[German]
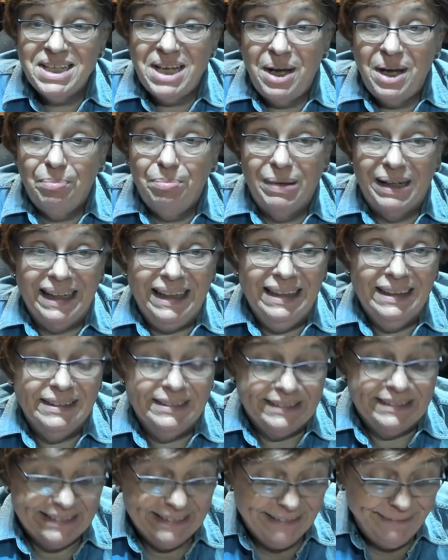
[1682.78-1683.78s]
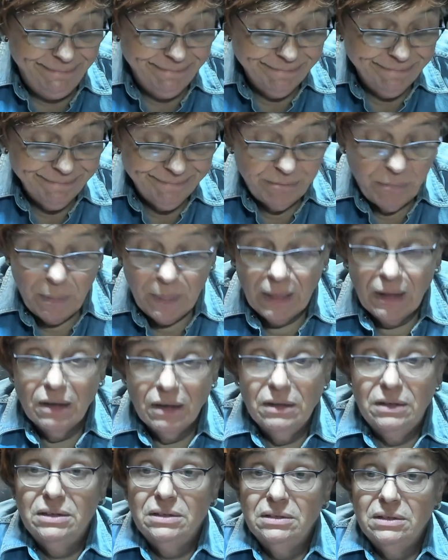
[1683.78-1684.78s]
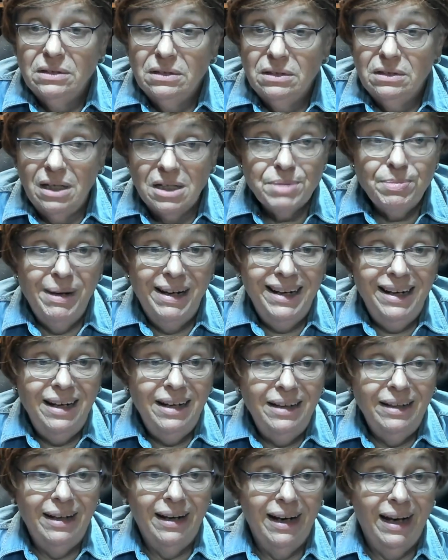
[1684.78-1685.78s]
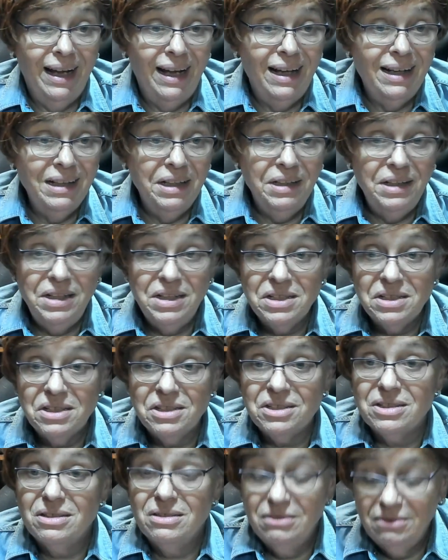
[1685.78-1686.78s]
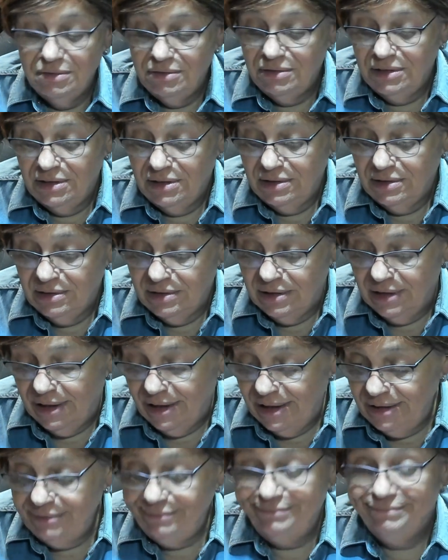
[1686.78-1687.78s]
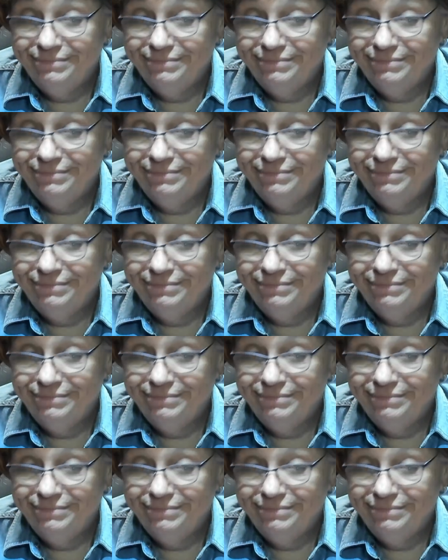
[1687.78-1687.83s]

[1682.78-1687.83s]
erbringen. Ne? dass man in der Lage ist, ja,